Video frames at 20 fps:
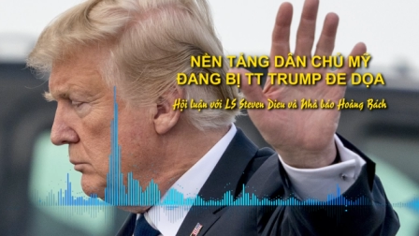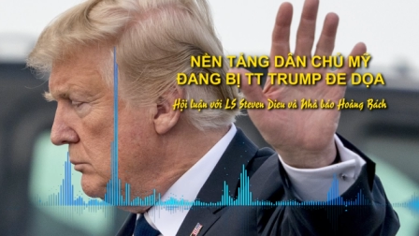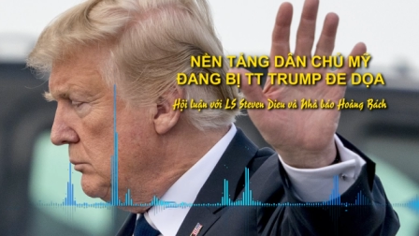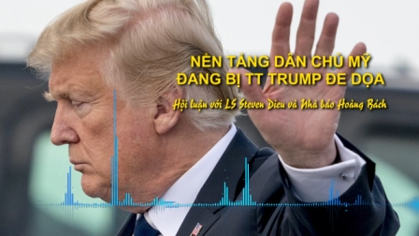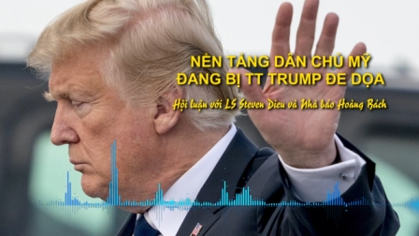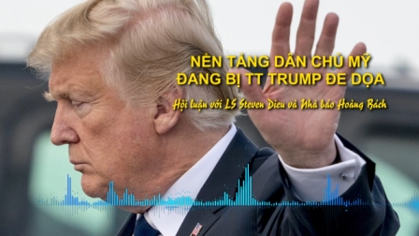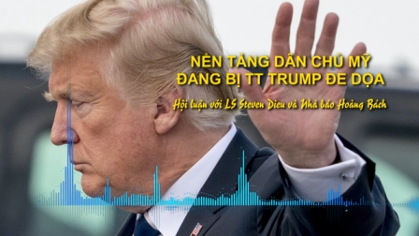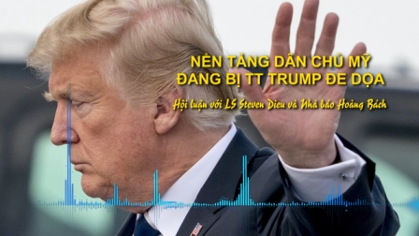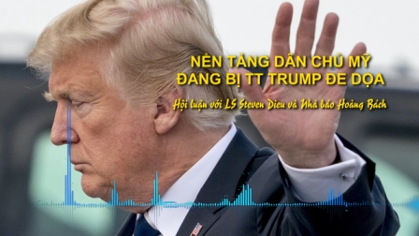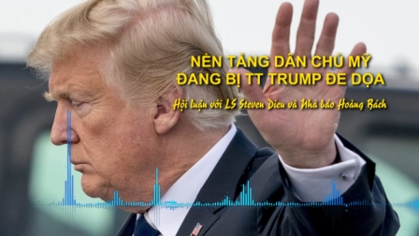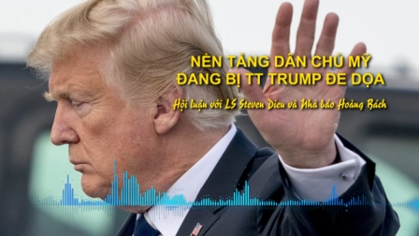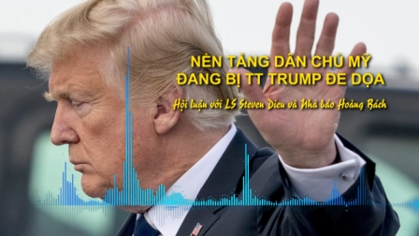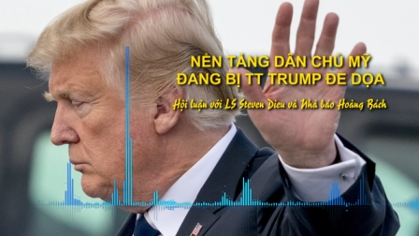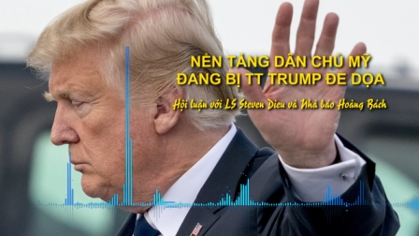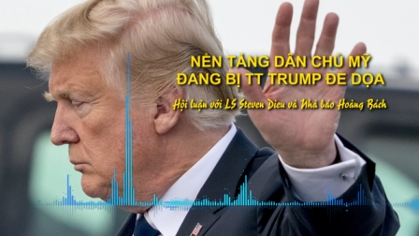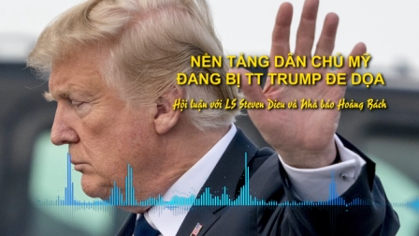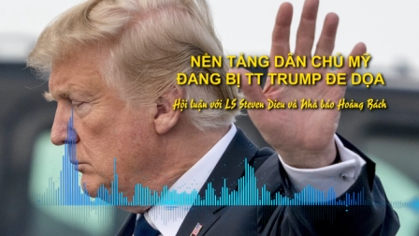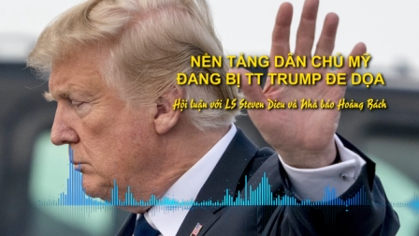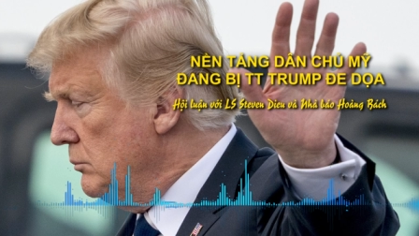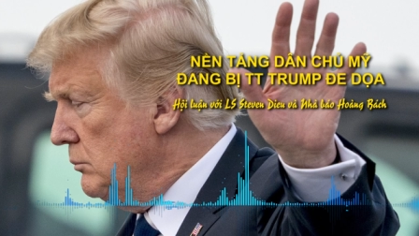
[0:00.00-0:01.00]
thì ông ta
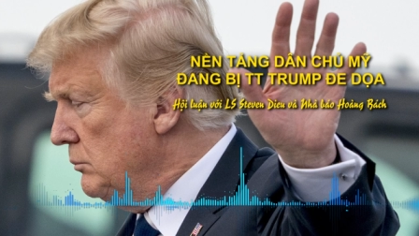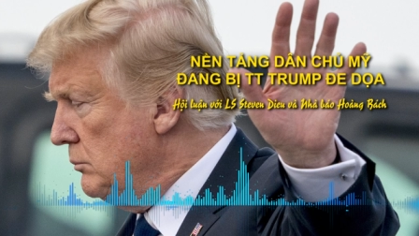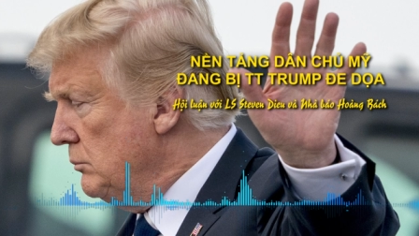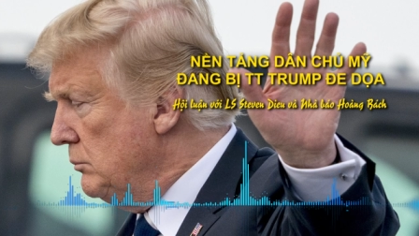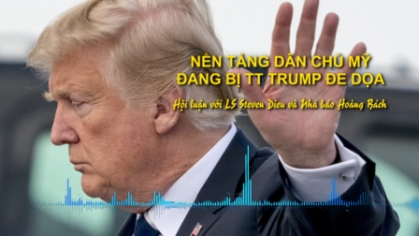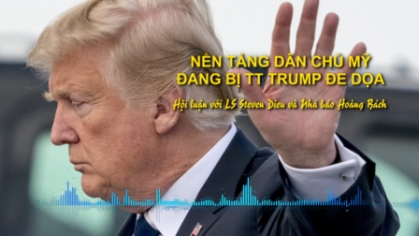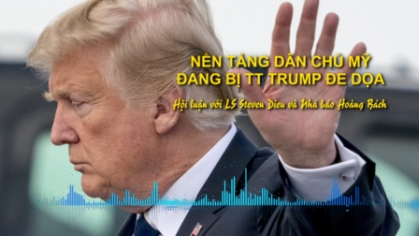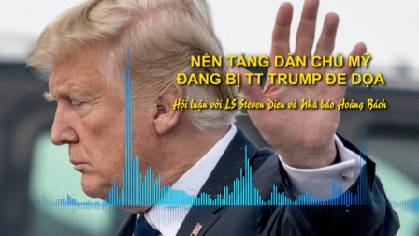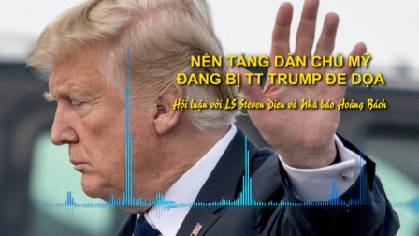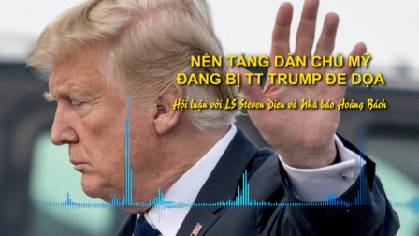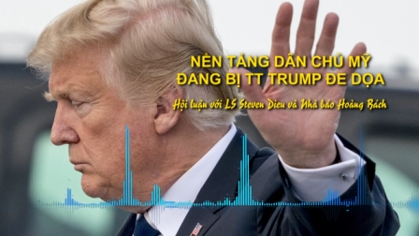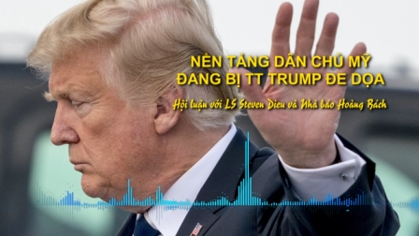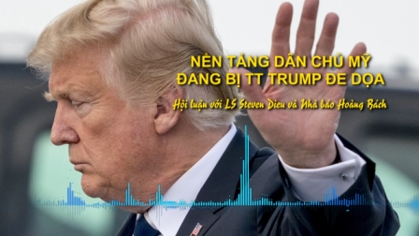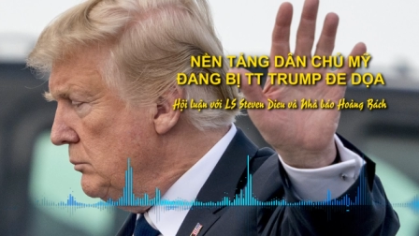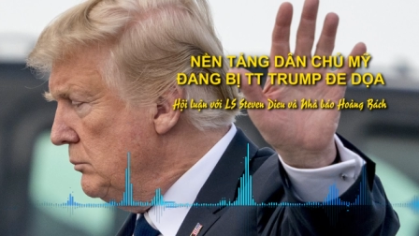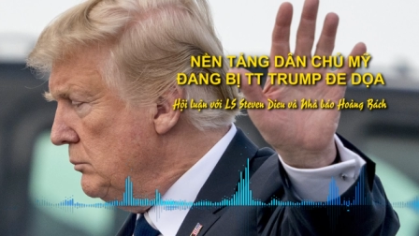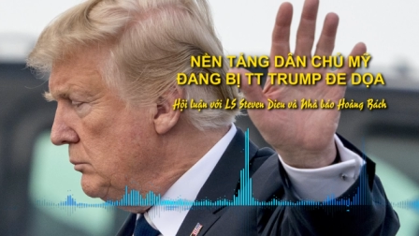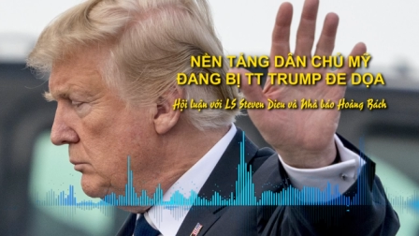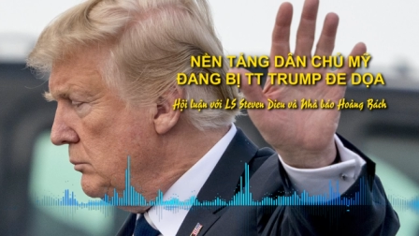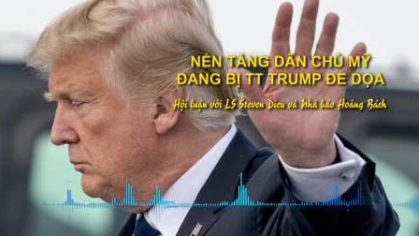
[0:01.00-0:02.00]
đi theo đảng Dân Chủ
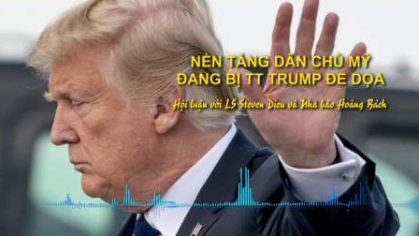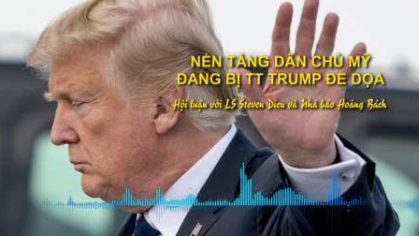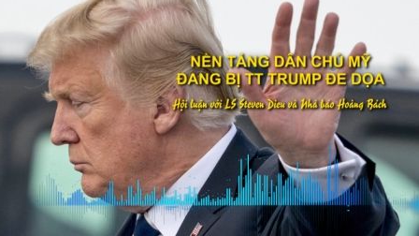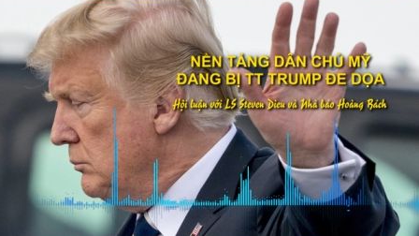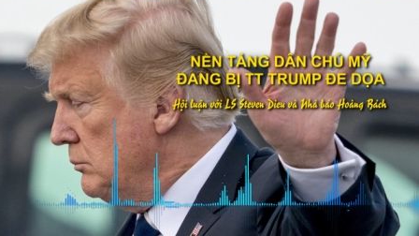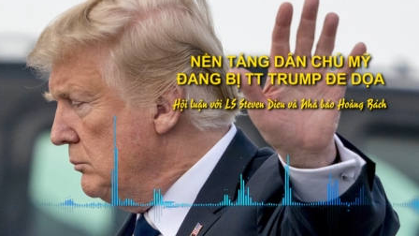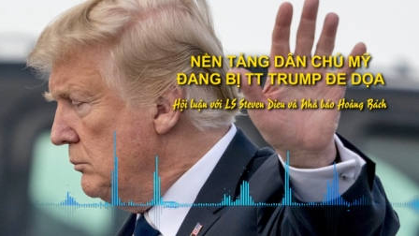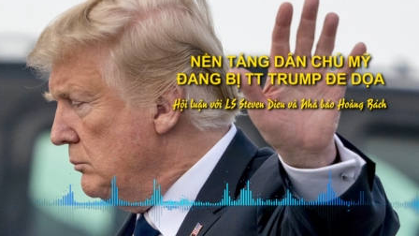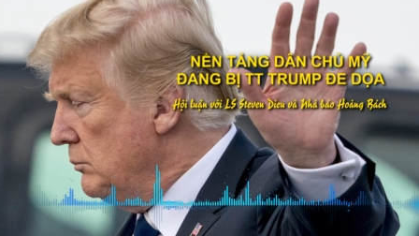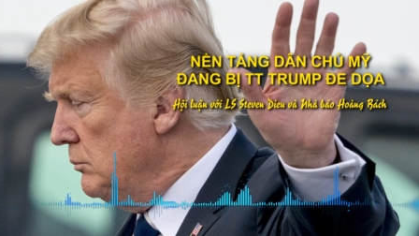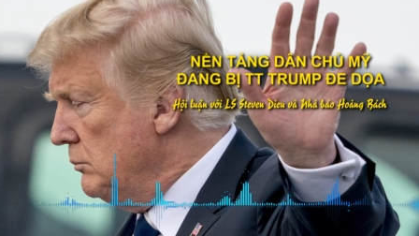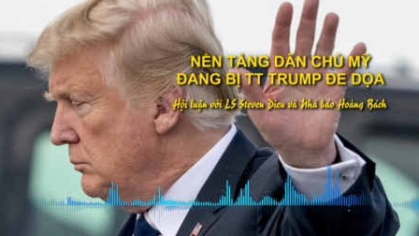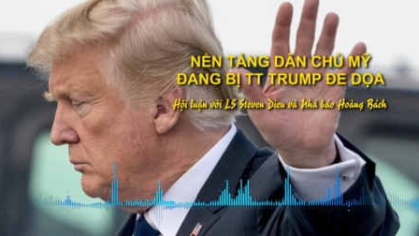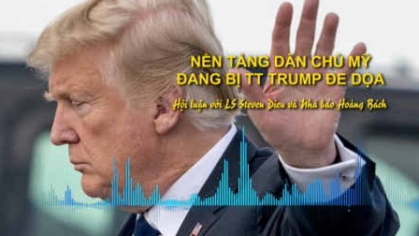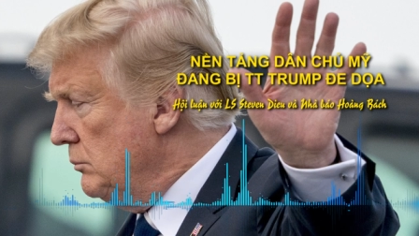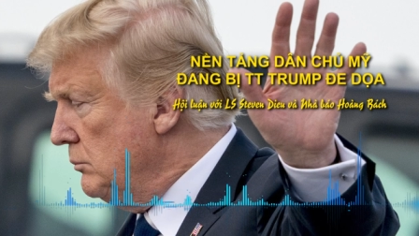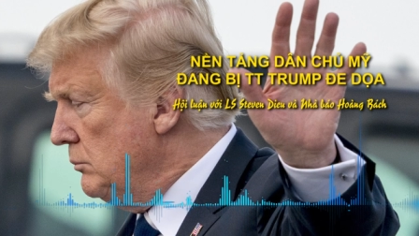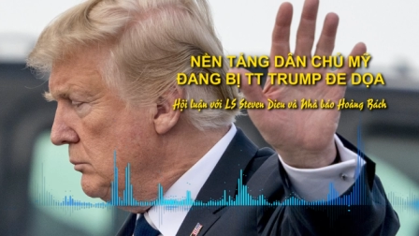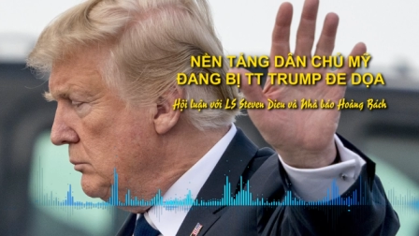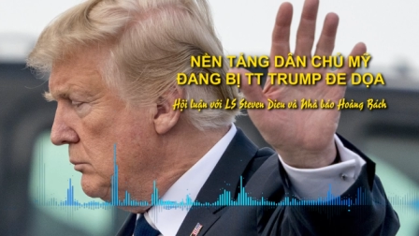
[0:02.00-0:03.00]
và vì lý do
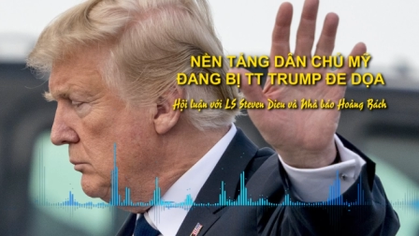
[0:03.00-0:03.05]
đó